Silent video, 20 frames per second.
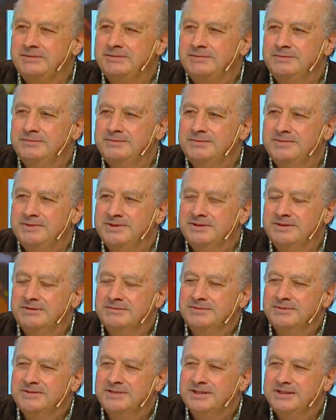
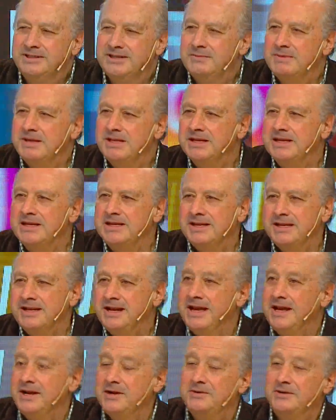un, sistema de
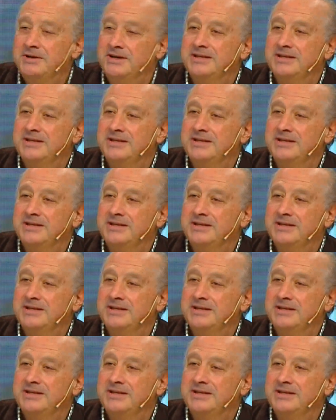liderazgo